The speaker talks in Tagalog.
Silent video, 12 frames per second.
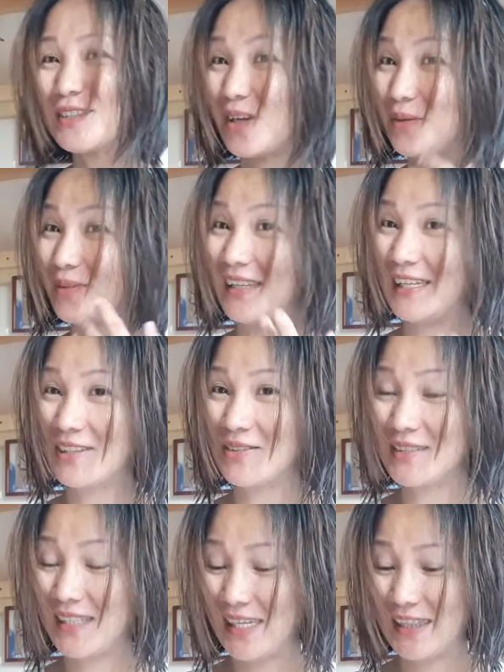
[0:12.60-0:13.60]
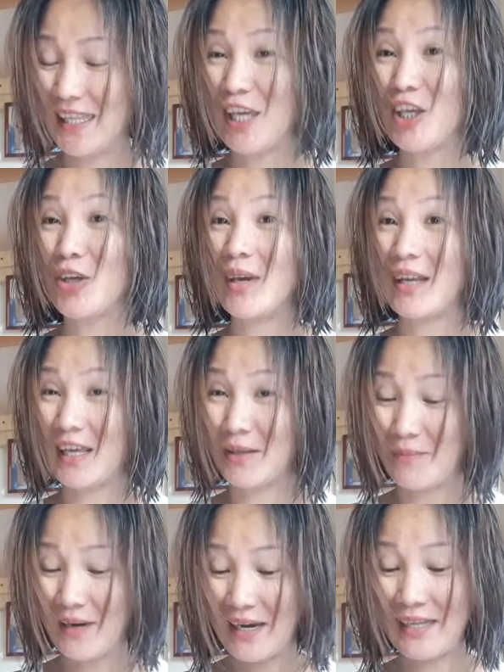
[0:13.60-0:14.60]
so I would like to say thank you in
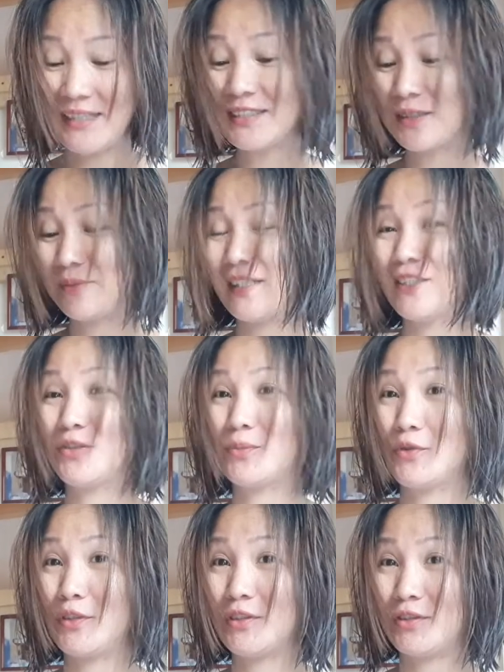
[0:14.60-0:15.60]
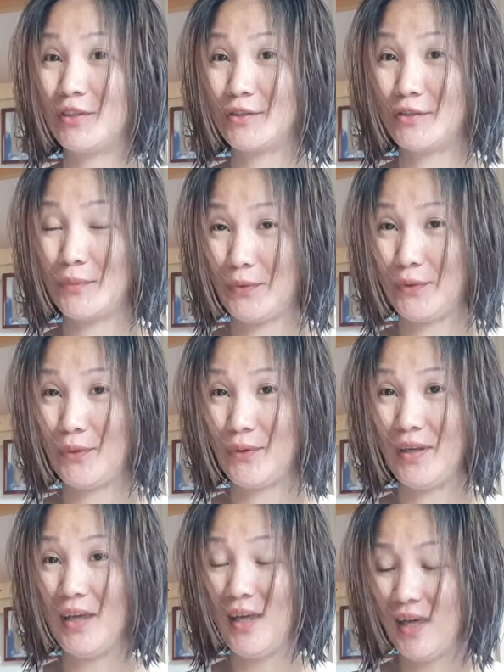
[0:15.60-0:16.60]
advance sa mga supporters ko po
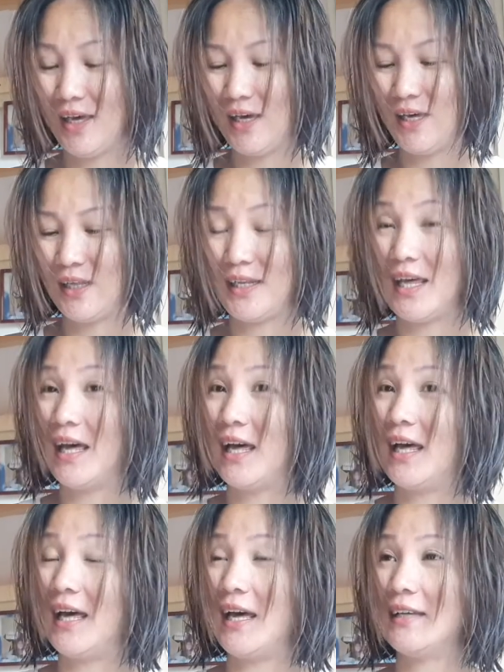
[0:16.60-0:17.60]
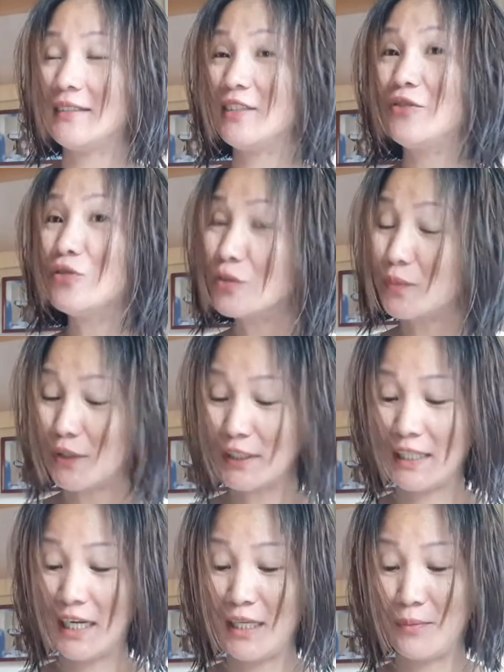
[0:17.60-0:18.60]
na
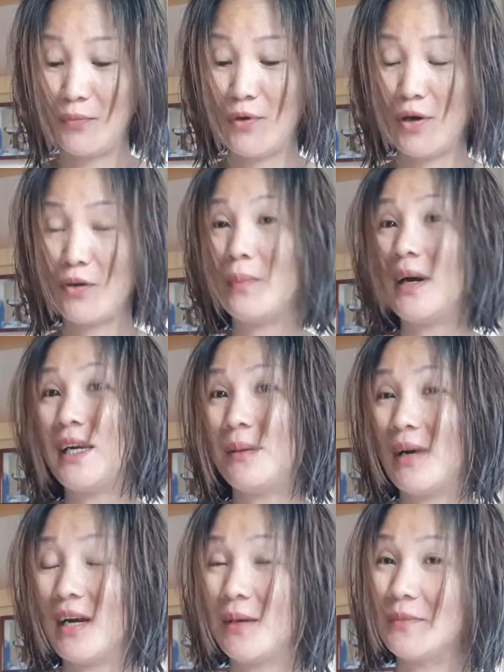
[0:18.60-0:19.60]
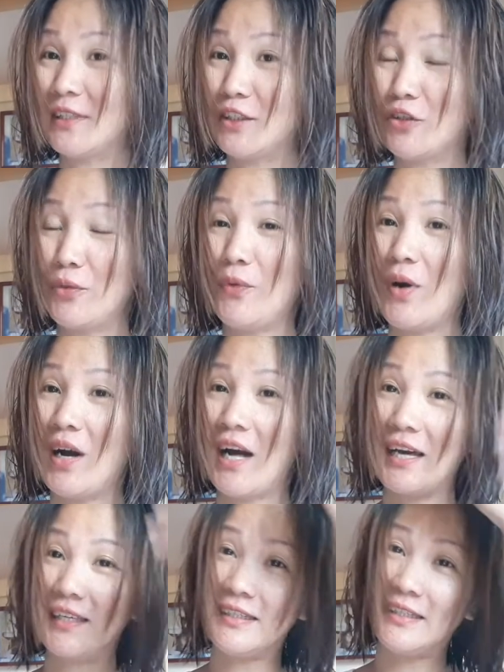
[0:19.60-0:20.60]
sinusuportahan po ako para makamtan ko po ang
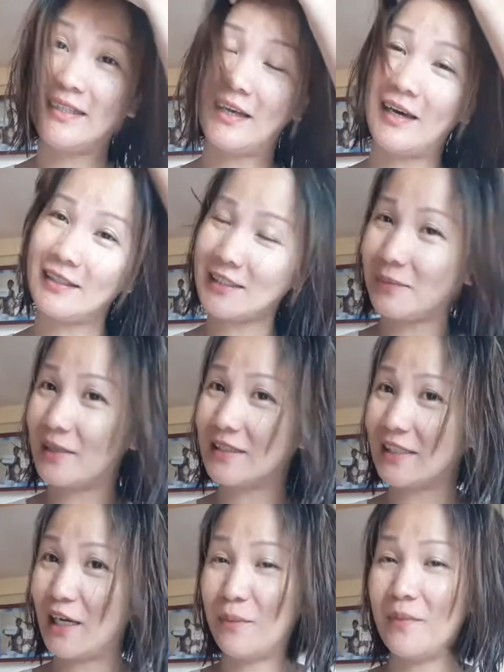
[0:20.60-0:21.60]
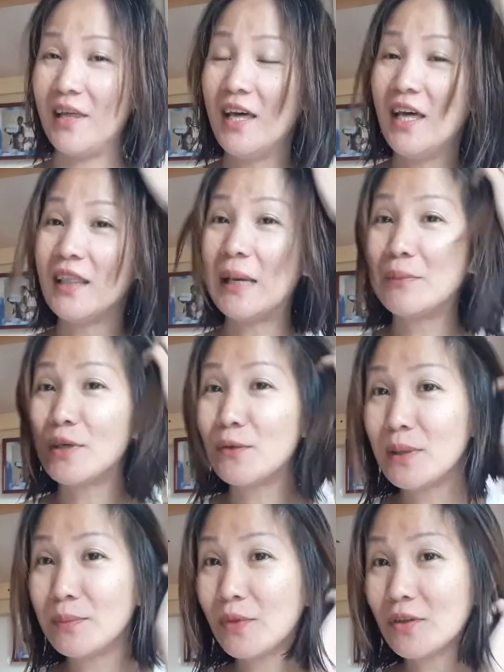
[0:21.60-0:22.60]
aking inaasam-asam. Number
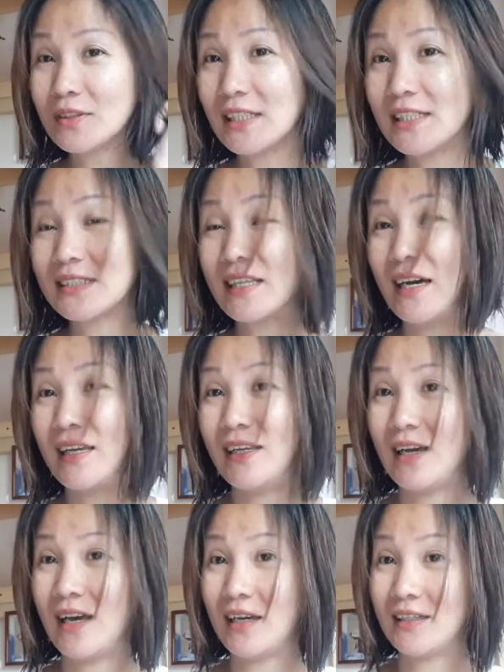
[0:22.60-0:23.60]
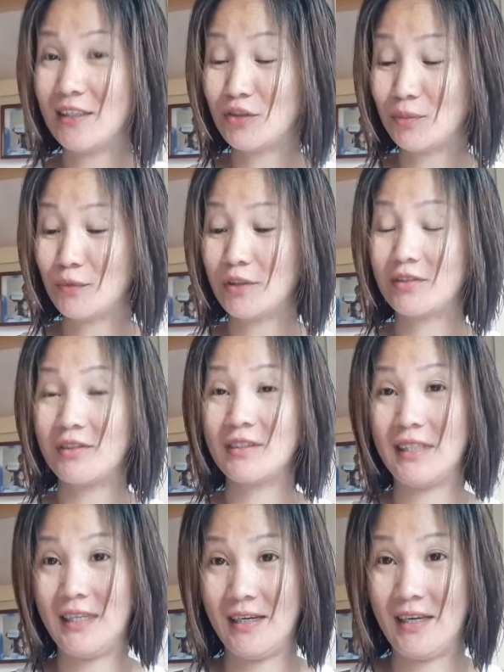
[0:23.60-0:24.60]
one po sa listahan ng aking
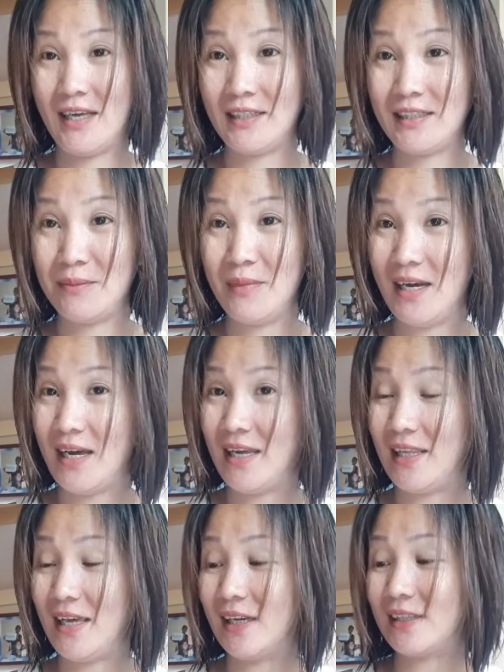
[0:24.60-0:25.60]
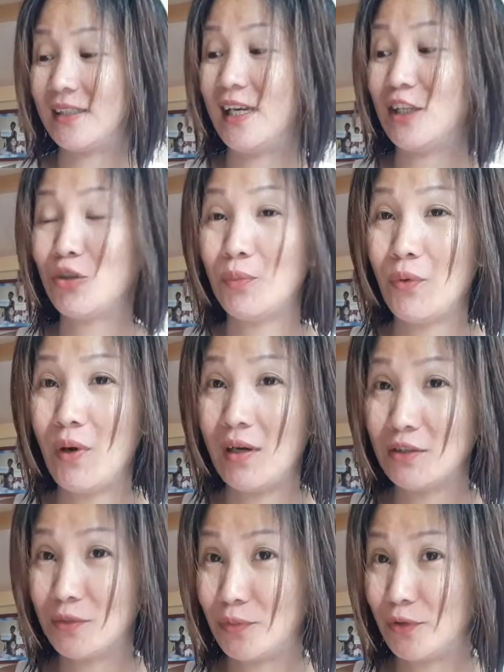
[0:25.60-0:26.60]
supporters ay ang aking mga anak. Ito po
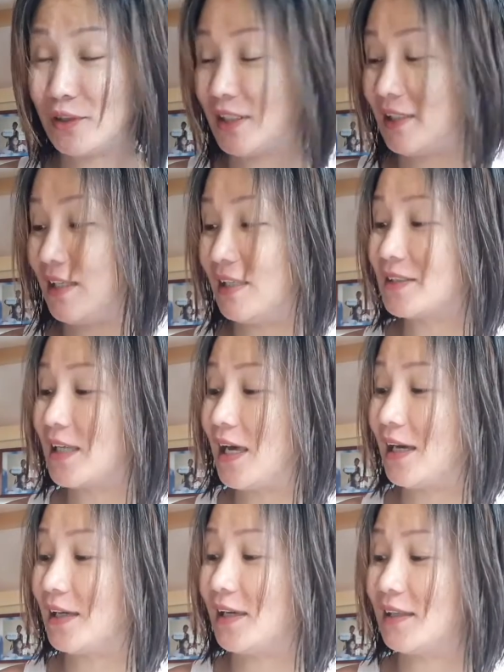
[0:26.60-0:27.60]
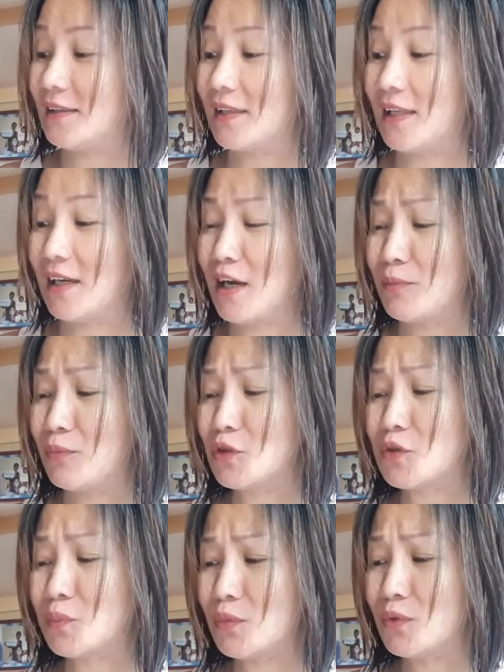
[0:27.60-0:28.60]
ang suporta nila sa akin. Talagang
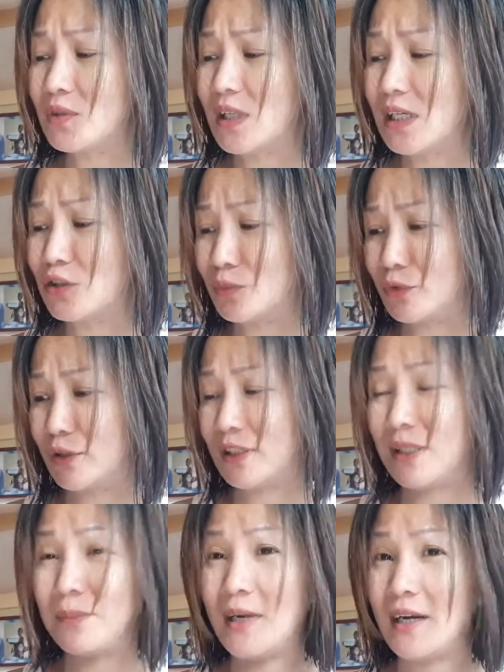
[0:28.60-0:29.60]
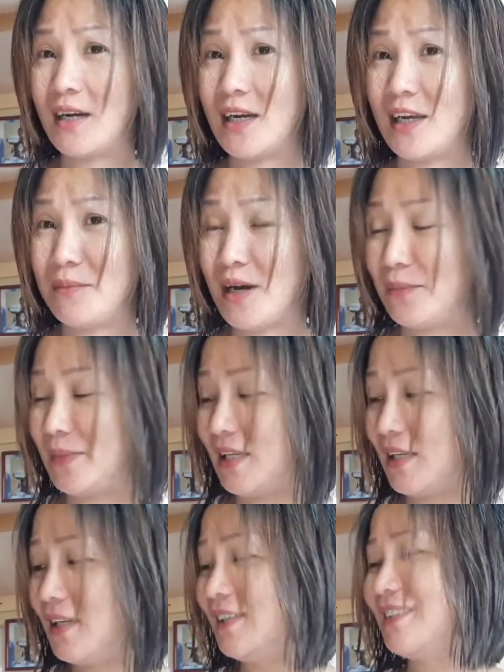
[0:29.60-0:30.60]
puspusang suporta para kay
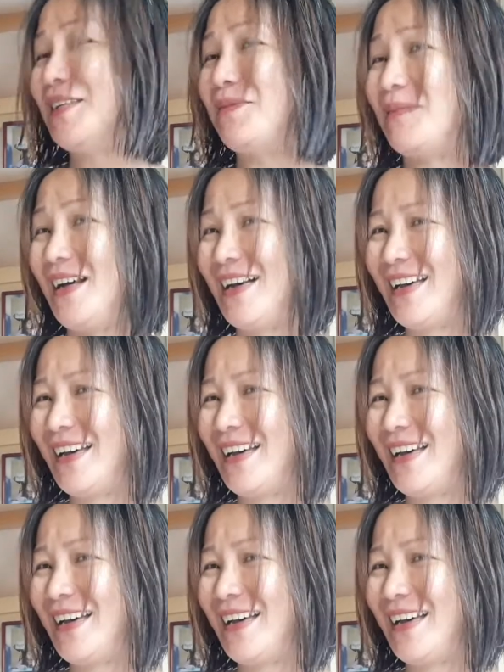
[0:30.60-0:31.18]
mami. ba? Diba?